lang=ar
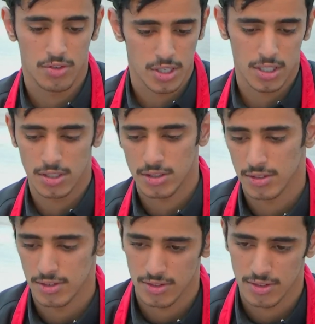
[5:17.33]
فرحت
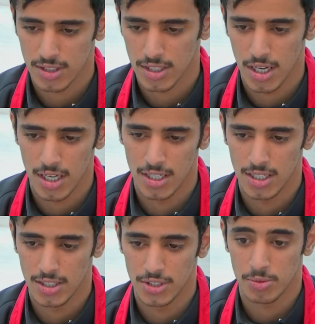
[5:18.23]
قال
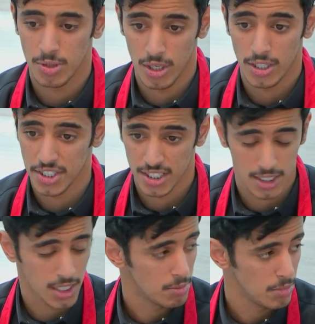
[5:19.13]
اسمع اعطاني
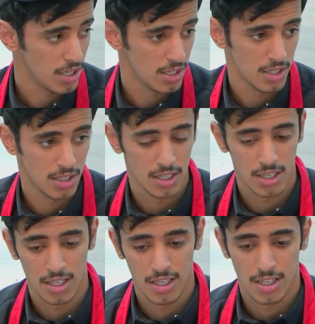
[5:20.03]
كلمه
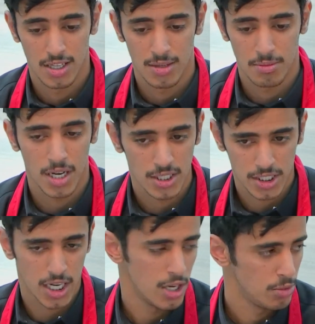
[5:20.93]
ما
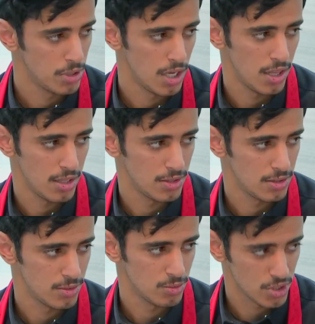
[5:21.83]
انساها اليوم كذا
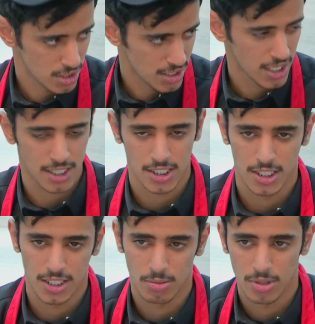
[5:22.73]
جد ذكرتها
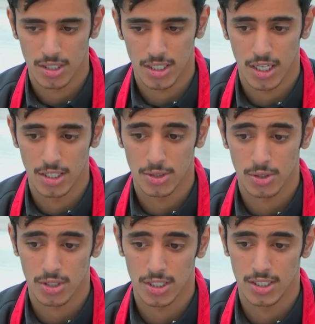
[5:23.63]
اصلا قبل قال
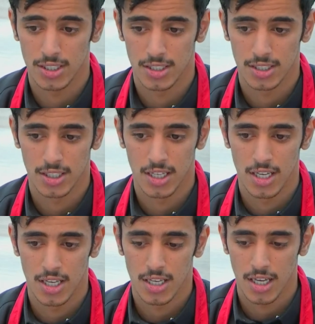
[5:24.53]
تركي
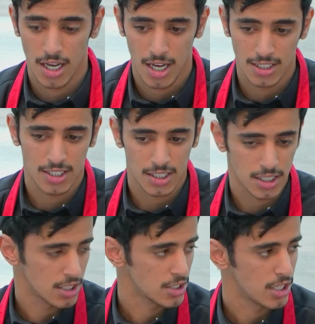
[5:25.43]
انت
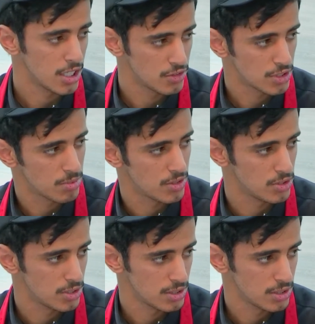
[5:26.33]
تقدر تصنع نفسك بنفسك